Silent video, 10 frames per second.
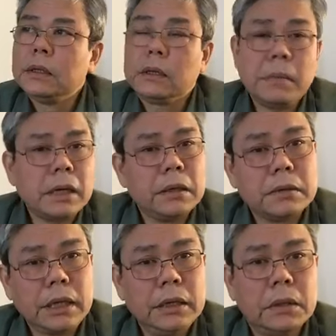Nó bắt
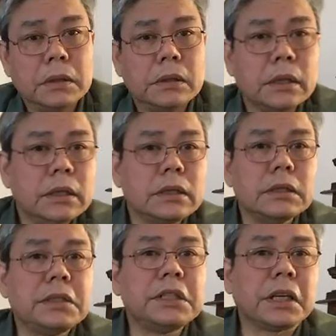đầu thay đổi từ
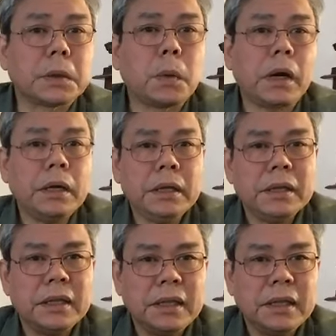sự triệt thoái.